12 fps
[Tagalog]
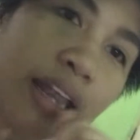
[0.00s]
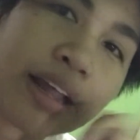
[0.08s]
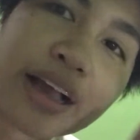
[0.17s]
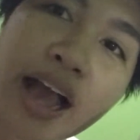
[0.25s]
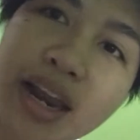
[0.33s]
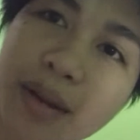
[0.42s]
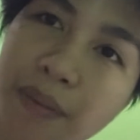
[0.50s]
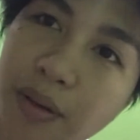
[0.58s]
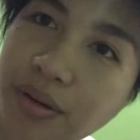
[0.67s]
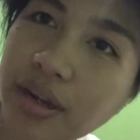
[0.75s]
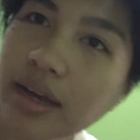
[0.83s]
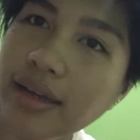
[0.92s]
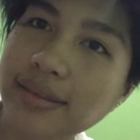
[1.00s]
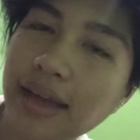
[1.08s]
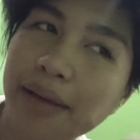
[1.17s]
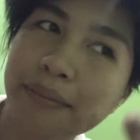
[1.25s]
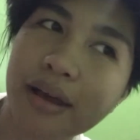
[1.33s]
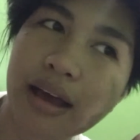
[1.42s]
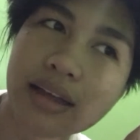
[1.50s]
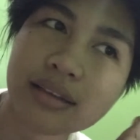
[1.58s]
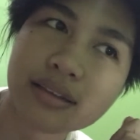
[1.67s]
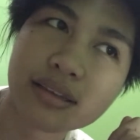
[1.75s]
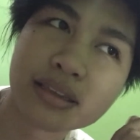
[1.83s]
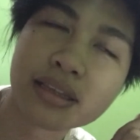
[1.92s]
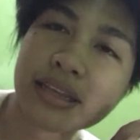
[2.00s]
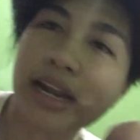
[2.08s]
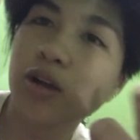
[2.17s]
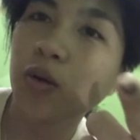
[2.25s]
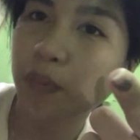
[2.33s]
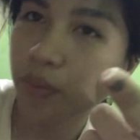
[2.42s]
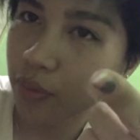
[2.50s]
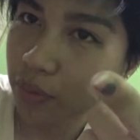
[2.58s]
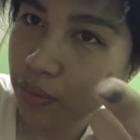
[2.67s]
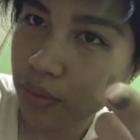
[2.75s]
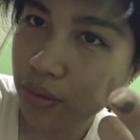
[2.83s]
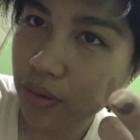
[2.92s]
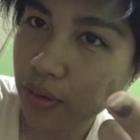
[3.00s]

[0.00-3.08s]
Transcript: Naghahanap ako ng kasama. try ko pong